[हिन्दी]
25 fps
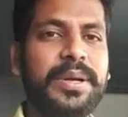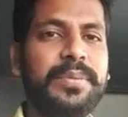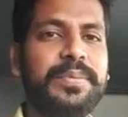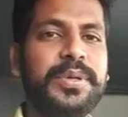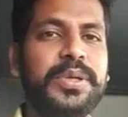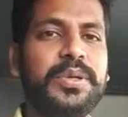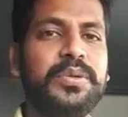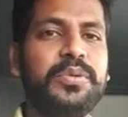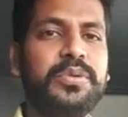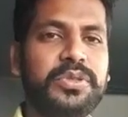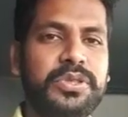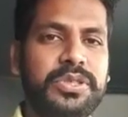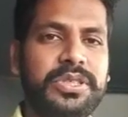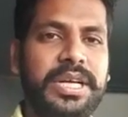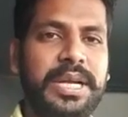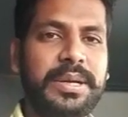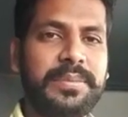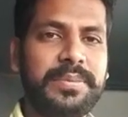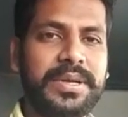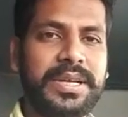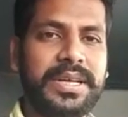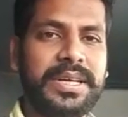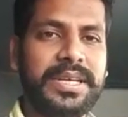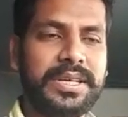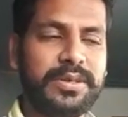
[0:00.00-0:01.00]
कि कुछ
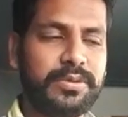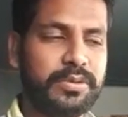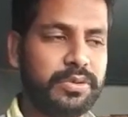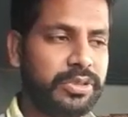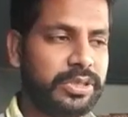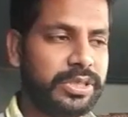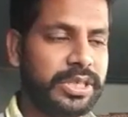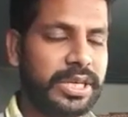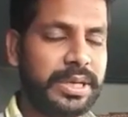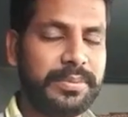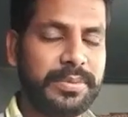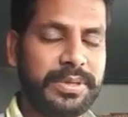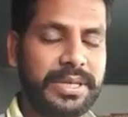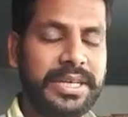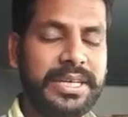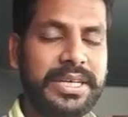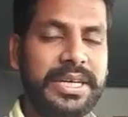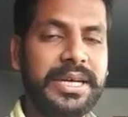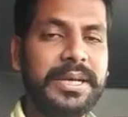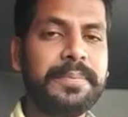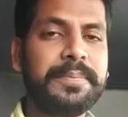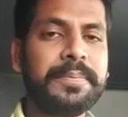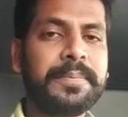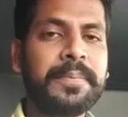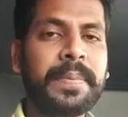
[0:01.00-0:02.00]
टाइम के लिए कुछ टाइम के
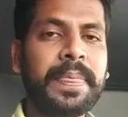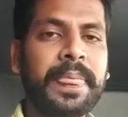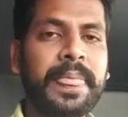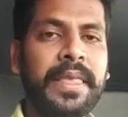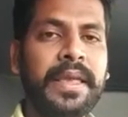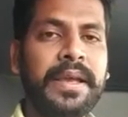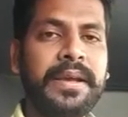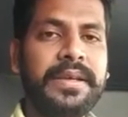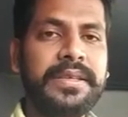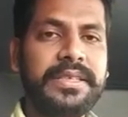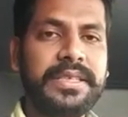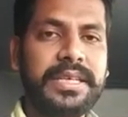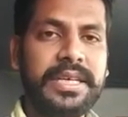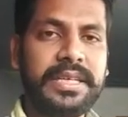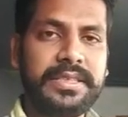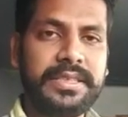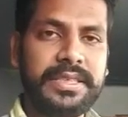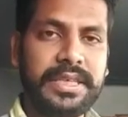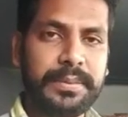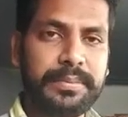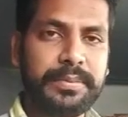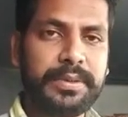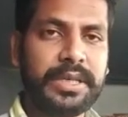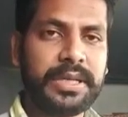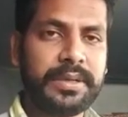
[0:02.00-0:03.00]
लिए
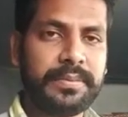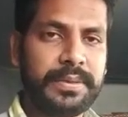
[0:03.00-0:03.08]
जब तक